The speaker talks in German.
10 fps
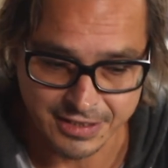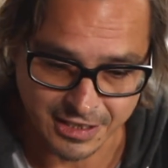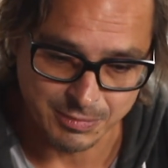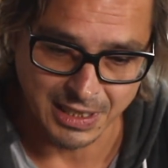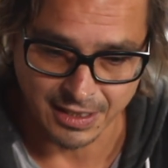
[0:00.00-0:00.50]
Das
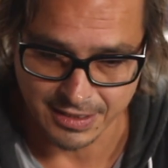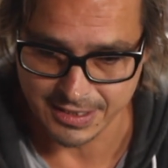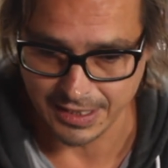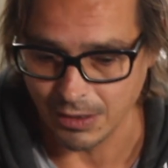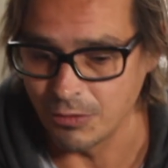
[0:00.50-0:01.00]
heißt, man kann eine
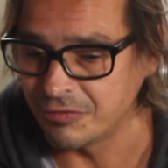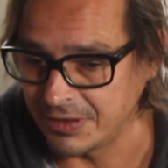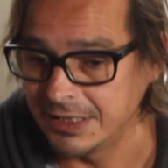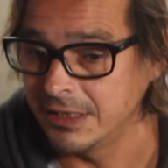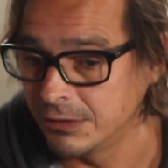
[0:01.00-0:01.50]
sehr
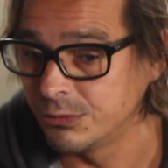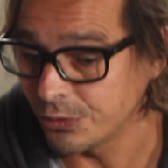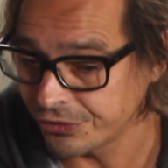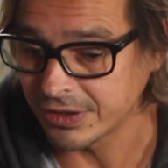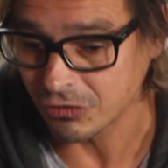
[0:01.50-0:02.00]
aufwendige
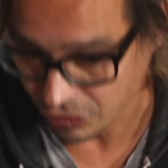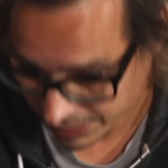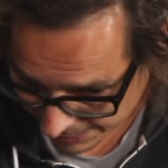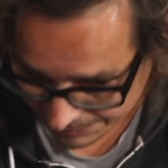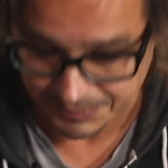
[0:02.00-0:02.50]
Wurst
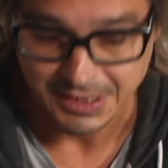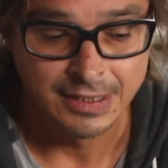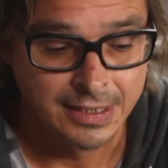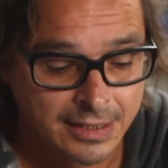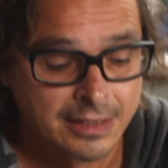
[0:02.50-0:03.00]
gestalten.
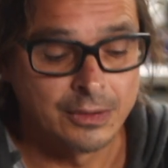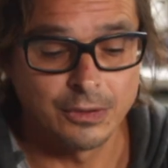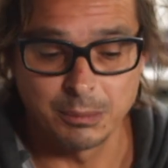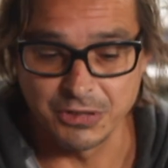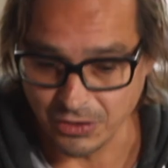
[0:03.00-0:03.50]
Mhm.
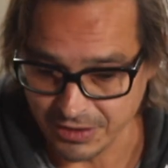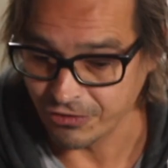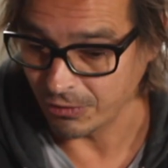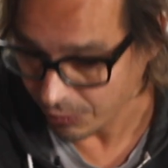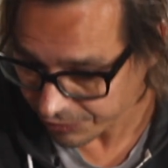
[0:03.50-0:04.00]
Und
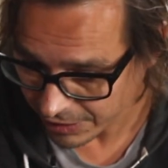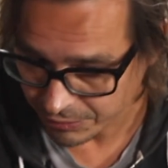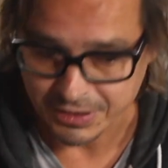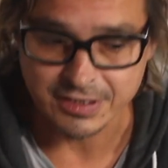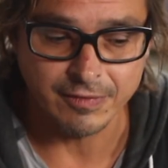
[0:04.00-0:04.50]
besonders
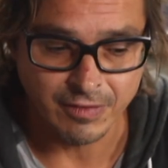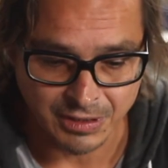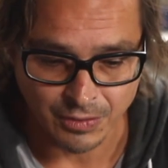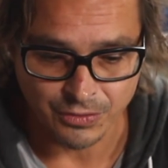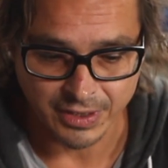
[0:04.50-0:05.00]
lustig wird es dann, wenn
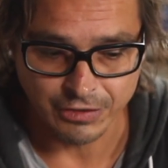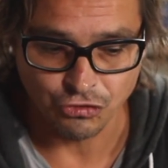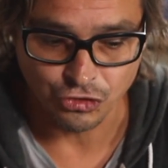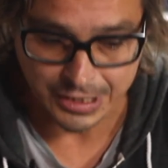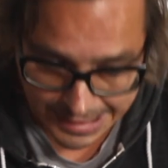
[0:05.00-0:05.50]
man auch noch ein
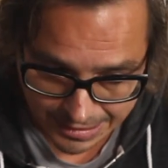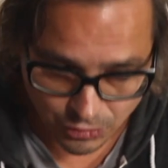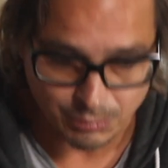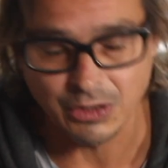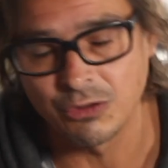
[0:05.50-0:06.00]

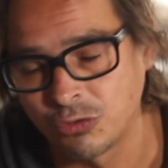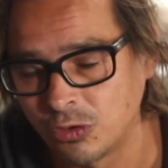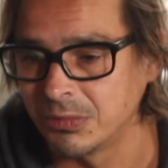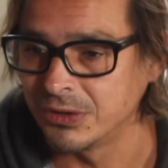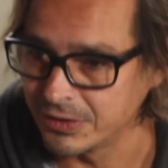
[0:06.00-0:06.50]

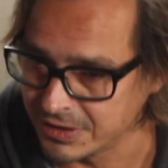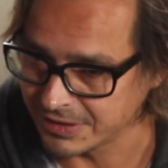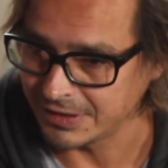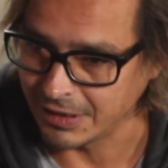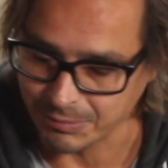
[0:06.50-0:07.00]
Stereomikrofon benutzt.
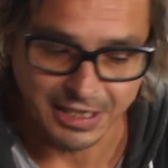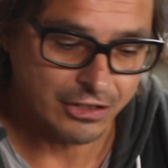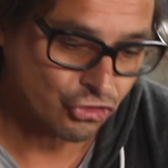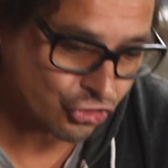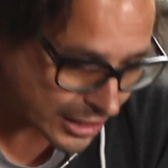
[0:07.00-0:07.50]
Dann hat man
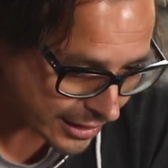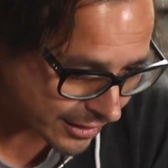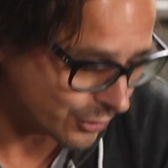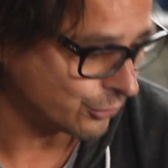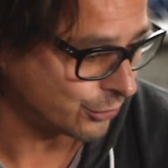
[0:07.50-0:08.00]
eine
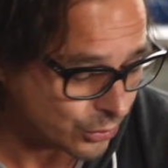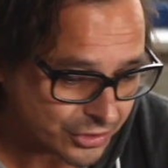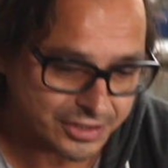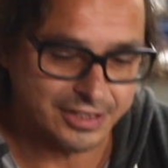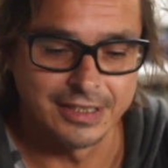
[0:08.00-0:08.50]

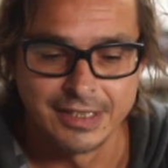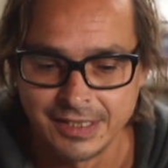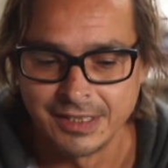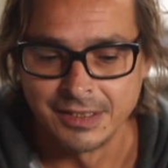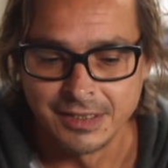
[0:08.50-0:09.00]
Stereo-Wurst
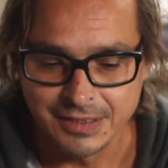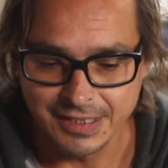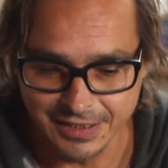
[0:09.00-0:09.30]
okay.